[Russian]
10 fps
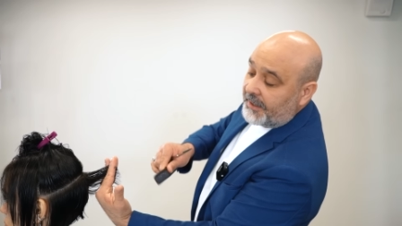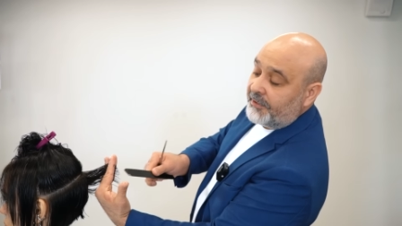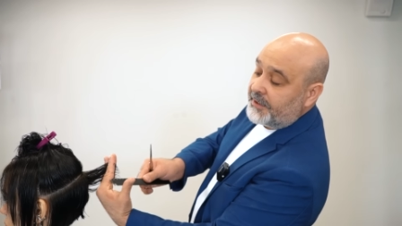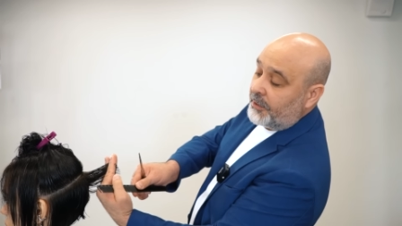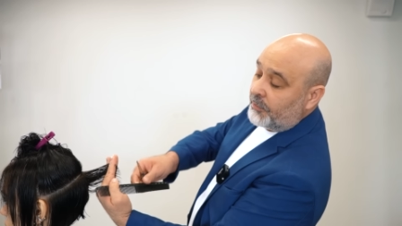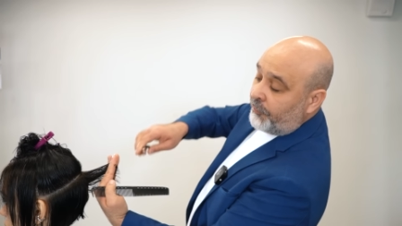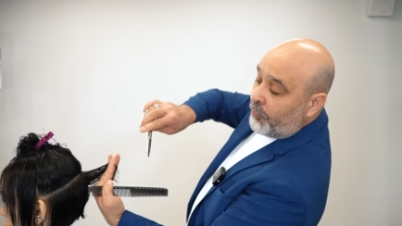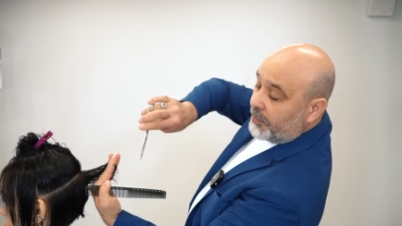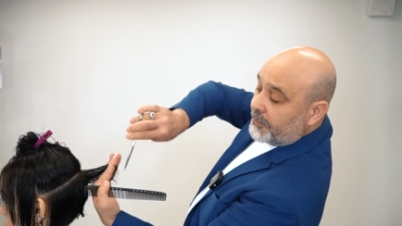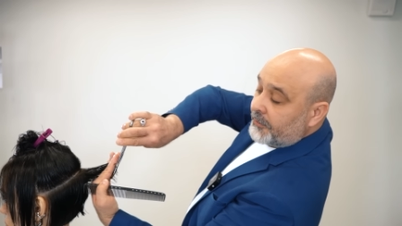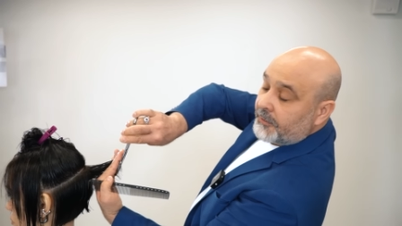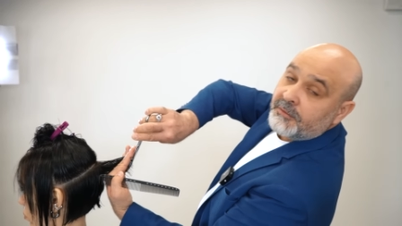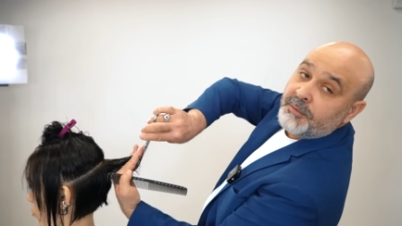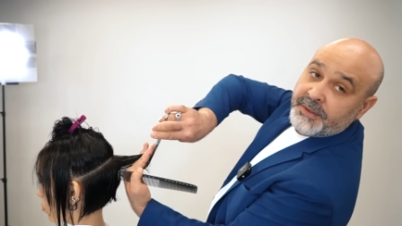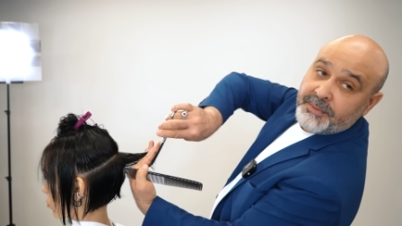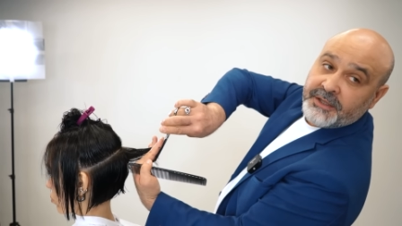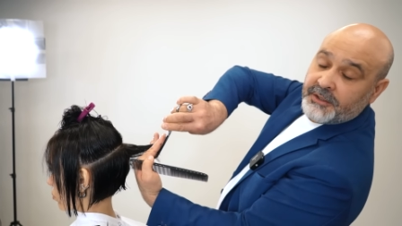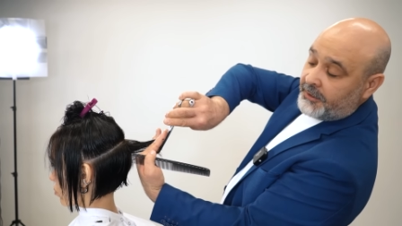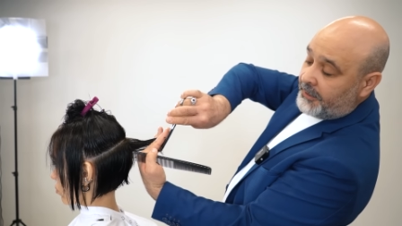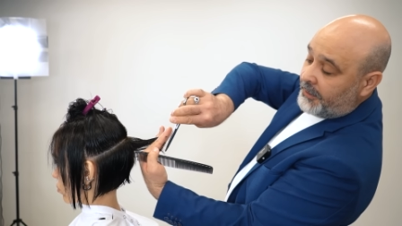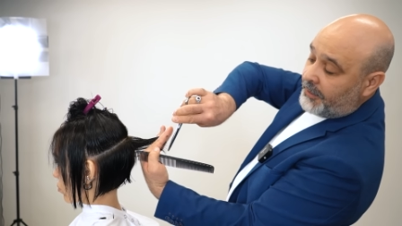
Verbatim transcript: хватают, вот, вы понимаете?